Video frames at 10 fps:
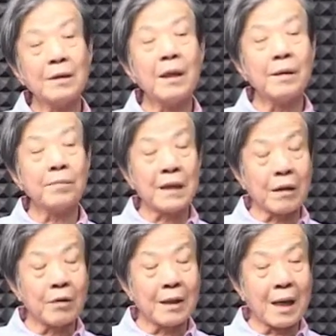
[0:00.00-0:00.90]
这也
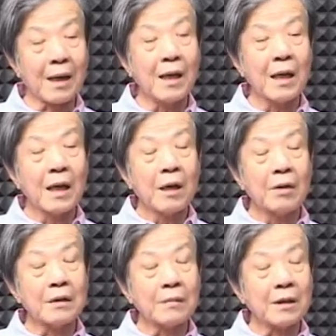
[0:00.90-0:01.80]
难怪他
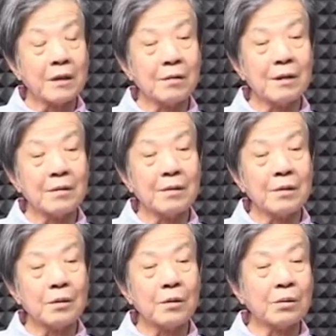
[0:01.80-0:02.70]
为什么？因为
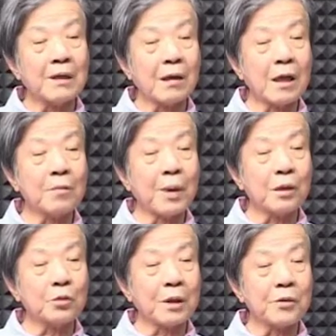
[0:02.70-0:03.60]
从小他就把
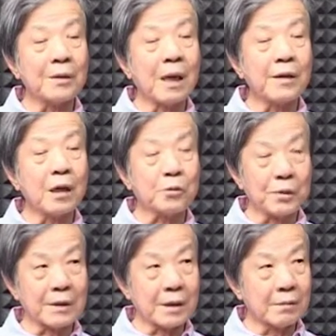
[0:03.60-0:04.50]
我抓去当药
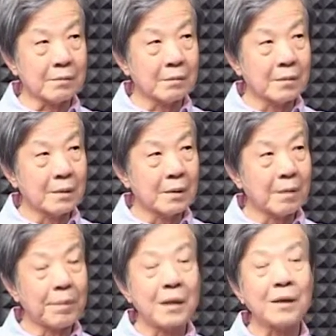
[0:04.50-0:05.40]
局生。
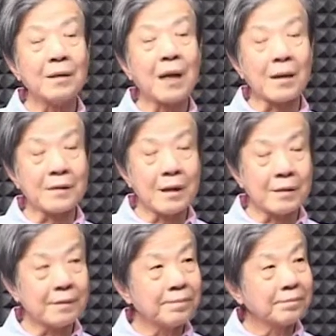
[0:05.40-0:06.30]
帮人家打针，从
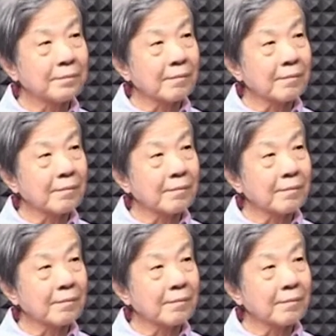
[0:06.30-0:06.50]
小你就